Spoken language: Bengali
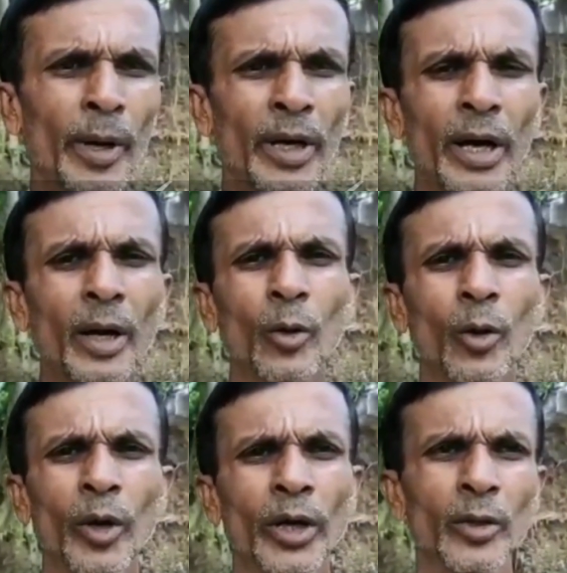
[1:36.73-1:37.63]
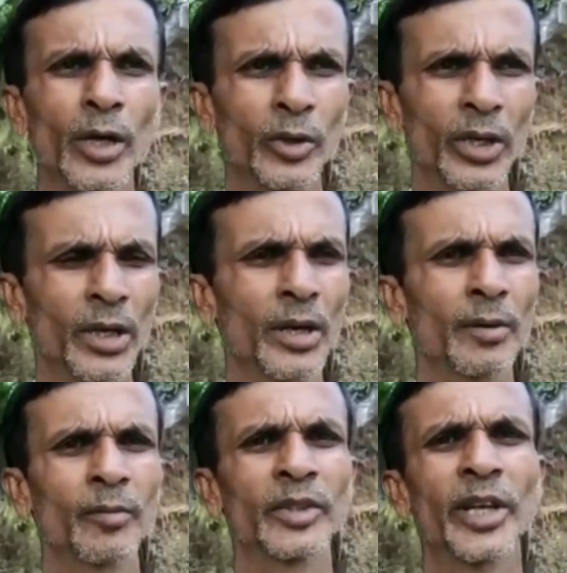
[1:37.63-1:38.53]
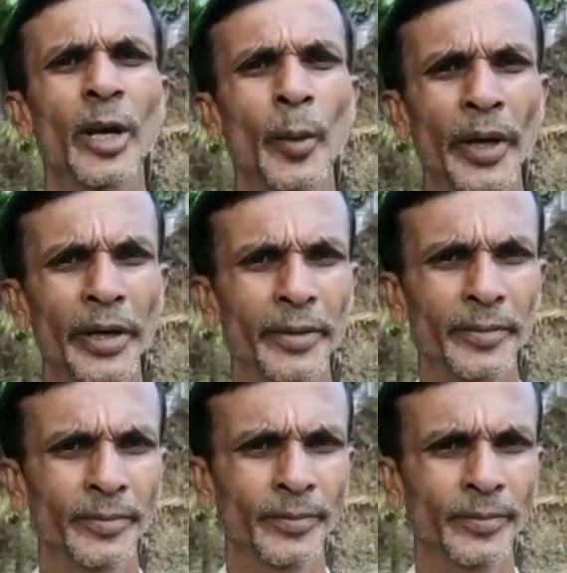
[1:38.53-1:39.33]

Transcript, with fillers: কে বা কারা করলো এটা তো আসলে জানার বাইরে